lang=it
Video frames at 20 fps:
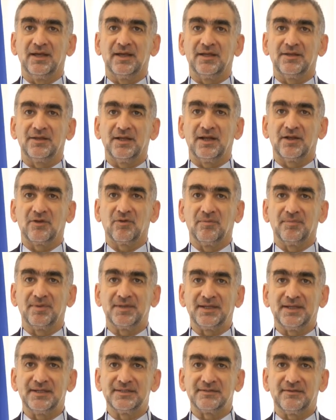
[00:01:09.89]
e delle
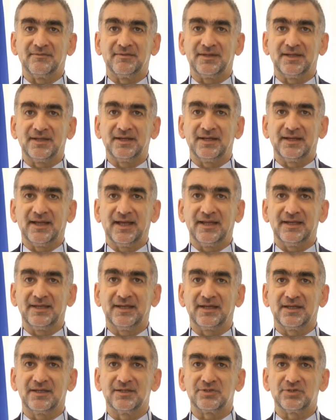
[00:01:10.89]
competenze
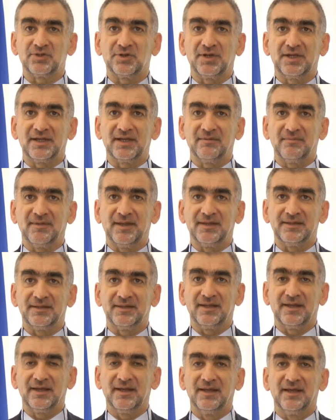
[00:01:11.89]
veterinarie che
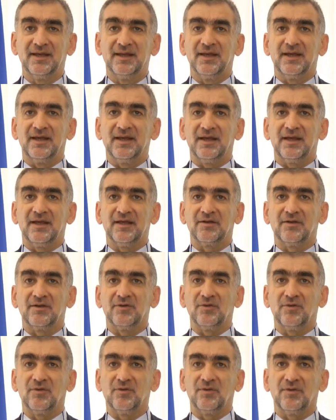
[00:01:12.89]
storicamente
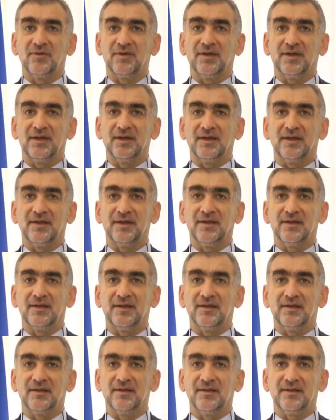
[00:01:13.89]
erano eh,